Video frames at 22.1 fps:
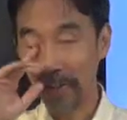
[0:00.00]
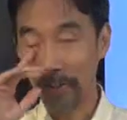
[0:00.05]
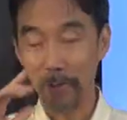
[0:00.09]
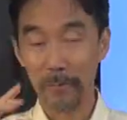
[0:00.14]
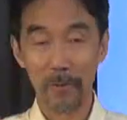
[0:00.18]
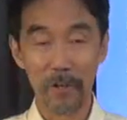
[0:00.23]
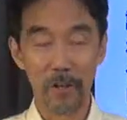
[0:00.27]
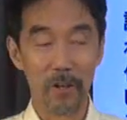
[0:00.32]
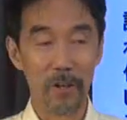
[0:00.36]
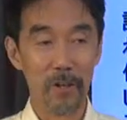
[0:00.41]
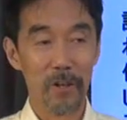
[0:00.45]
いるけ
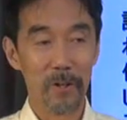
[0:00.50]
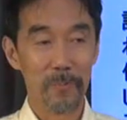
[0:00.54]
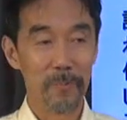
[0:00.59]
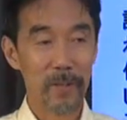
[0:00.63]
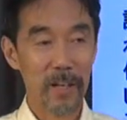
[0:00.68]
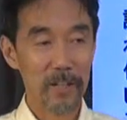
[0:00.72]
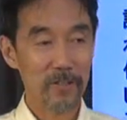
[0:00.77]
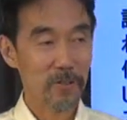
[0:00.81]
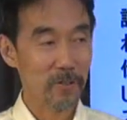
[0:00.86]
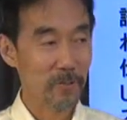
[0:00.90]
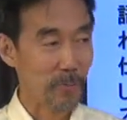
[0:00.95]
れど
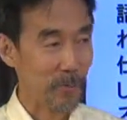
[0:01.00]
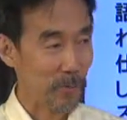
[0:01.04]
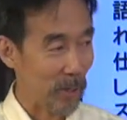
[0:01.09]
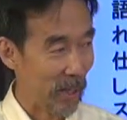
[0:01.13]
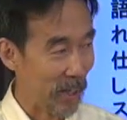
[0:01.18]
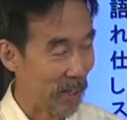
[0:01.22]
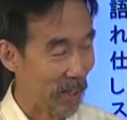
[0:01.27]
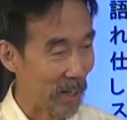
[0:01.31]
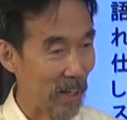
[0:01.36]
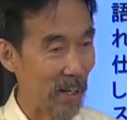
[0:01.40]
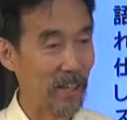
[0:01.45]
もまだ住
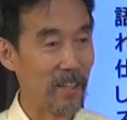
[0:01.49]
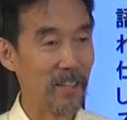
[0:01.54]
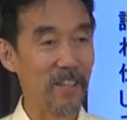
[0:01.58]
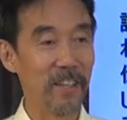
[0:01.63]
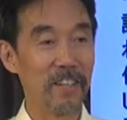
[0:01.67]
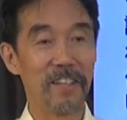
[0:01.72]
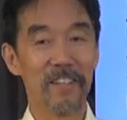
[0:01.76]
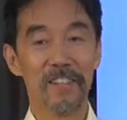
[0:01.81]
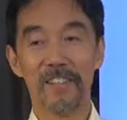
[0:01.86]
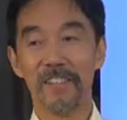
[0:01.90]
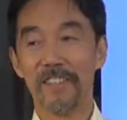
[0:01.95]
む家があ
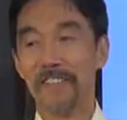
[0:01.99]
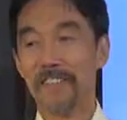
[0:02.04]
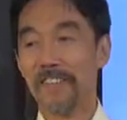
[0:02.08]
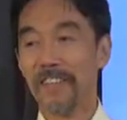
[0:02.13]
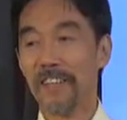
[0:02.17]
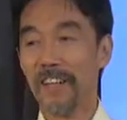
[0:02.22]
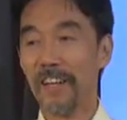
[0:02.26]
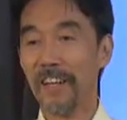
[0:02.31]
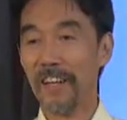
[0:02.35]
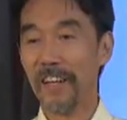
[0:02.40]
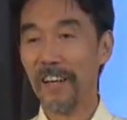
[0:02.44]
り、
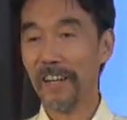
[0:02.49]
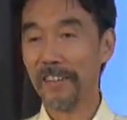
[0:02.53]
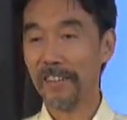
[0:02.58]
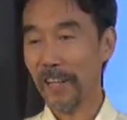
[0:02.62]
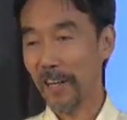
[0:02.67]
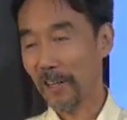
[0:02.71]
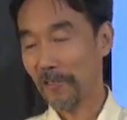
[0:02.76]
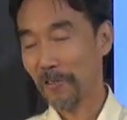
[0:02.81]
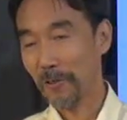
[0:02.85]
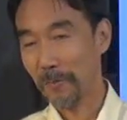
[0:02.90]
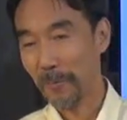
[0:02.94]
えー、
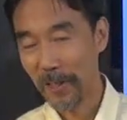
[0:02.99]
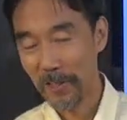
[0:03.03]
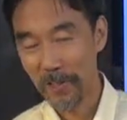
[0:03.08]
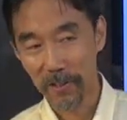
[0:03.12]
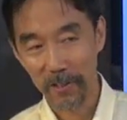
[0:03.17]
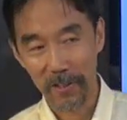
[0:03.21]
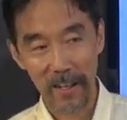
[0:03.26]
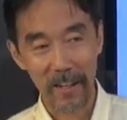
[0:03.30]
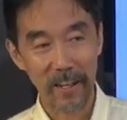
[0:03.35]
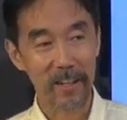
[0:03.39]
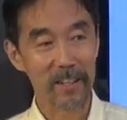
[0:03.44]
働く
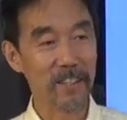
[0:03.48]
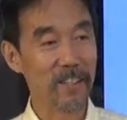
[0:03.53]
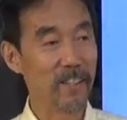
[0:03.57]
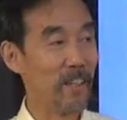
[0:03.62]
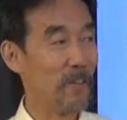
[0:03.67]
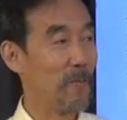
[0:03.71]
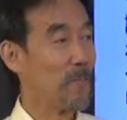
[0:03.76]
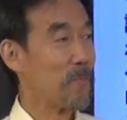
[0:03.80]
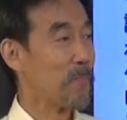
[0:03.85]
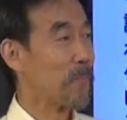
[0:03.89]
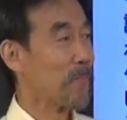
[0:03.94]
場所があ
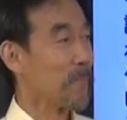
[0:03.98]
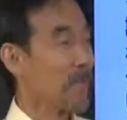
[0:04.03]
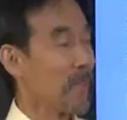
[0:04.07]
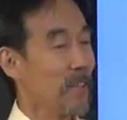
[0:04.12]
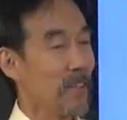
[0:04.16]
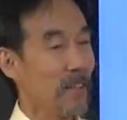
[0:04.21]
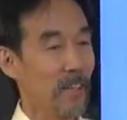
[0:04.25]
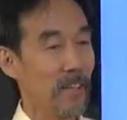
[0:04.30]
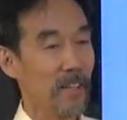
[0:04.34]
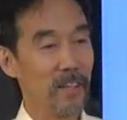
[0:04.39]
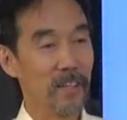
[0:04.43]
り、
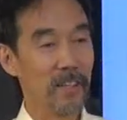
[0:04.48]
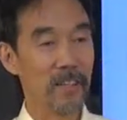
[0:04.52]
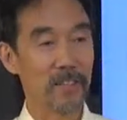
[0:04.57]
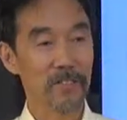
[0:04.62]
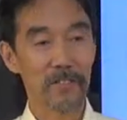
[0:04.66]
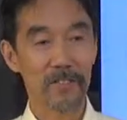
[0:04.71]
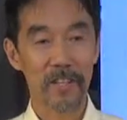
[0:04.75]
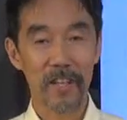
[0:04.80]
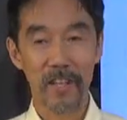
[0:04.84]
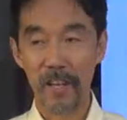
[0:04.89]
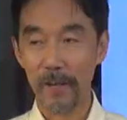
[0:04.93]

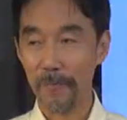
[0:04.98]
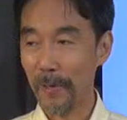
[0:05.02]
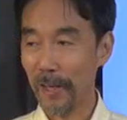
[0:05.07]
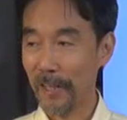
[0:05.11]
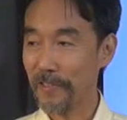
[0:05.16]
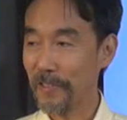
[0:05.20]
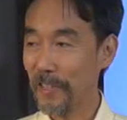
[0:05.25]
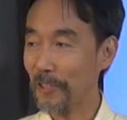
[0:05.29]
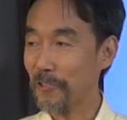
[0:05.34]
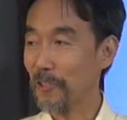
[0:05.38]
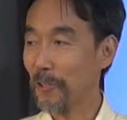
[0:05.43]
えー、です
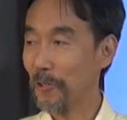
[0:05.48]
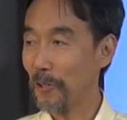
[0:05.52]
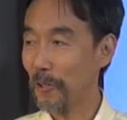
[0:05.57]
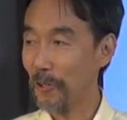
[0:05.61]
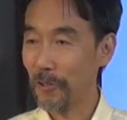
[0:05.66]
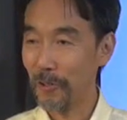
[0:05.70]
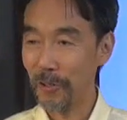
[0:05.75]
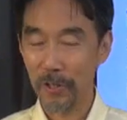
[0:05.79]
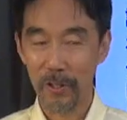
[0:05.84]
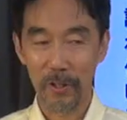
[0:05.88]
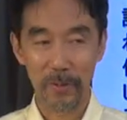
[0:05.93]
ね、まだ戦
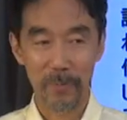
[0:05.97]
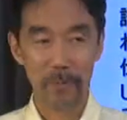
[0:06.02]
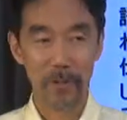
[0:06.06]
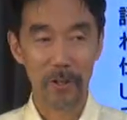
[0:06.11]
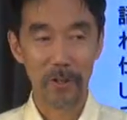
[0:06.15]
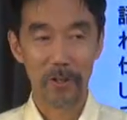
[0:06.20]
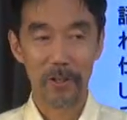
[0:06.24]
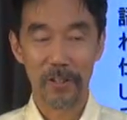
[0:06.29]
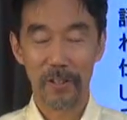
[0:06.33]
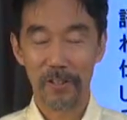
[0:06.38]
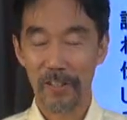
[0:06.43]
争に
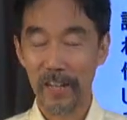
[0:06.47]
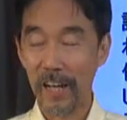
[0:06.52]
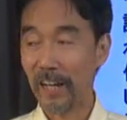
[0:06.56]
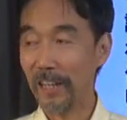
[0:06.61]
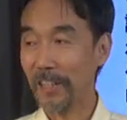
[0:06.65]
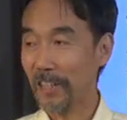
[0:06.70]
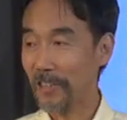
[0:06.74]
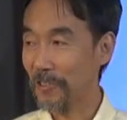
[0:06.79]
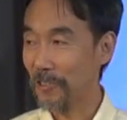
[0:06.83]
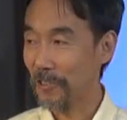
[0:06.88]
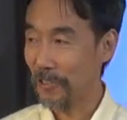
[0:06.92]
も
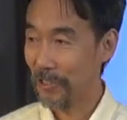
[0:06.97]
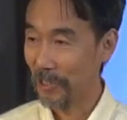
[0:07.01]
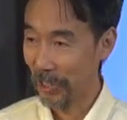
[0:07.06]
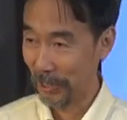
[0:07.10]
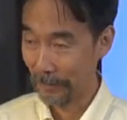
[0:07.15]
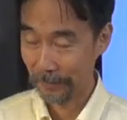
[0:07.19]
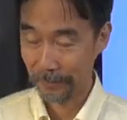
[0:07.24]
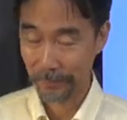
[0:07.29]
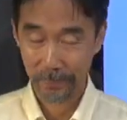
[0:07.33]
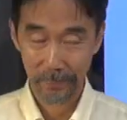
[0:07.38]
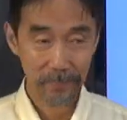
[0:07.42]
ないです
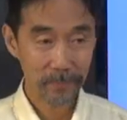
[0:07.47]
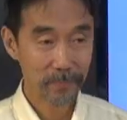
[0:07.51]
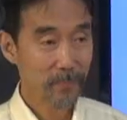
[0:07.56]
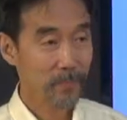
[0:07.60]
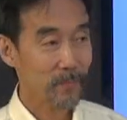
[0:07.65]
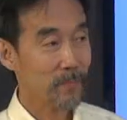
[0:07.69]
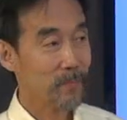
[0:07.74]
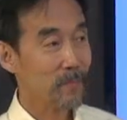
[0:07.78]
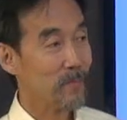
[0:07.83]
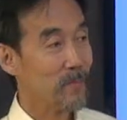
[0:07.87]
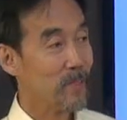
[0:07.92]
し
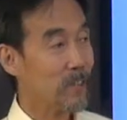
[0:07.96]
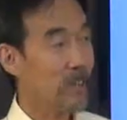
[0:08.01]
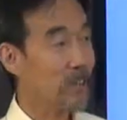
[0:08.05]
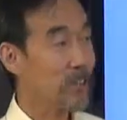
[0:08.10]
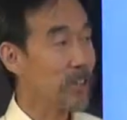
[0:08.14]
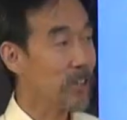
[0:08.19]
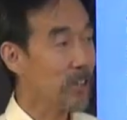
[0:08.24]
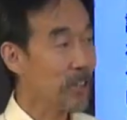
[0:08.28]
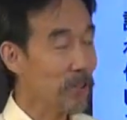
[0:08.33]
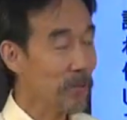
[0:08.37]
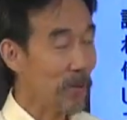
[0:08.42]

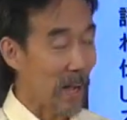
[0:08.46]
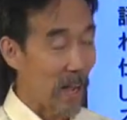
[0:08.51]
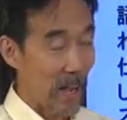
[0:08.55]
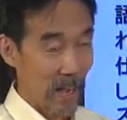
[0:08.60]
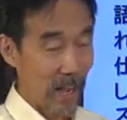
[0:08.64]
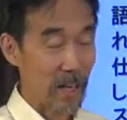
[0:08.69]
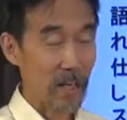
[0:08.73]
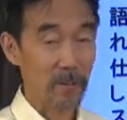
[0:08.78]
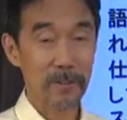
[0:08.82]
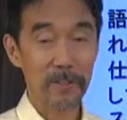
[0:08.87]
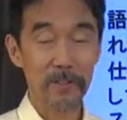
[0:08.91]
危機
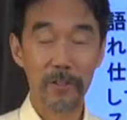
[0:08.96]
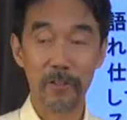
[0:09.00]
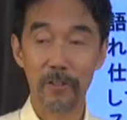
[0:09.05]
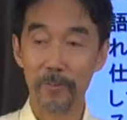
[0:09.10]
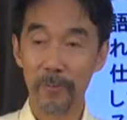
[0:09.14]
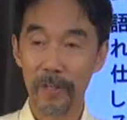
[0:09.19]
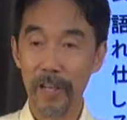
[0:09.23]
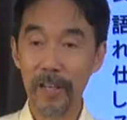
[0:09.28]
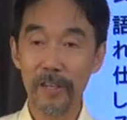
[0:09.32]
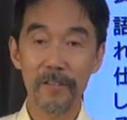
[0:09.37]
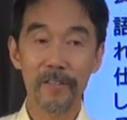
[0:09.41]
はありま
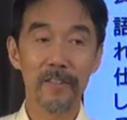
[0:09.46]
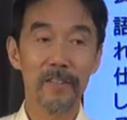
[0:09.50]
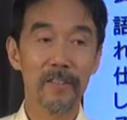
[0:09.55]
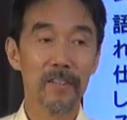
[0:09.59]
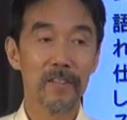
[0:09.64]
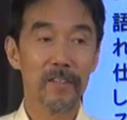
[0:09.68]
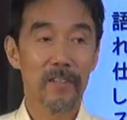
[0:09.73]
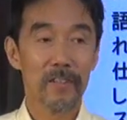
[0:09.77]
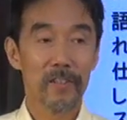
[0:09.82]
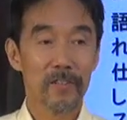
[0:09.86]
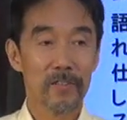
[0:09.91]
すけど
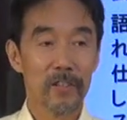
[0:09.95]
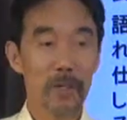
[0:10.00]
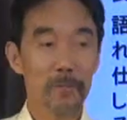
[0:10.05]
ね